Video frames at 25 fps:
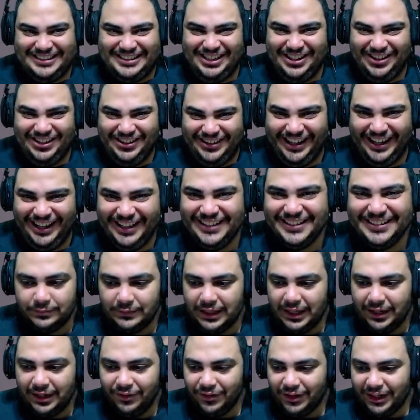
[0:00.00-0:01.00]
اوكي
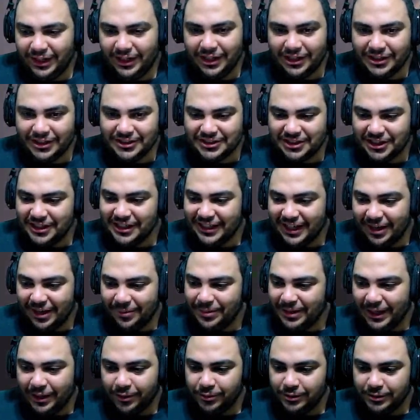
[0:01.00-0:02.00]
على فكره احنا خسرانين جامد
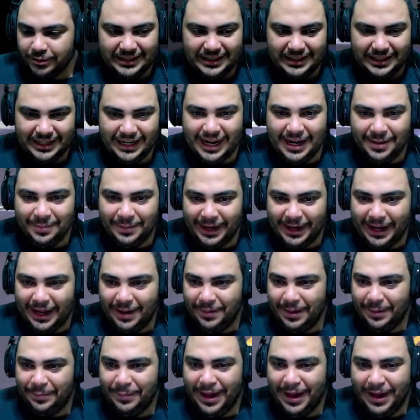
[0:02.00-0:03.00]
قوي اقل ما جاي
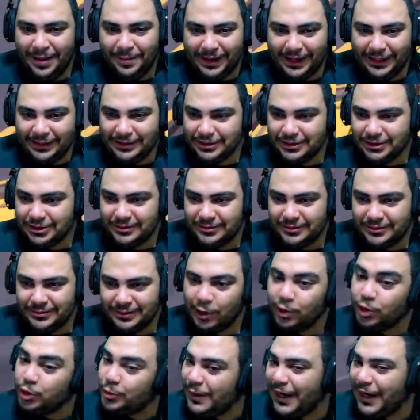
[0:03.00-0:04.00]
معايا ما جاتش
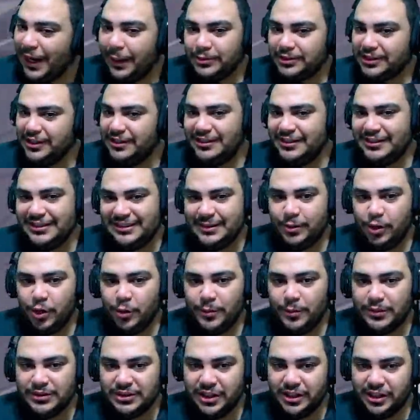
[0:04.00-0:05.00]
كانوش بيلعبوا صيادين لسه
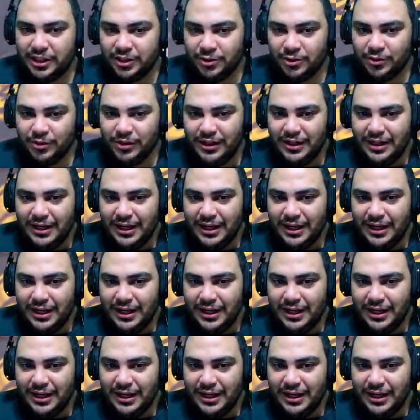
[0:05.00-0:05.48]
وهم صغيرين دول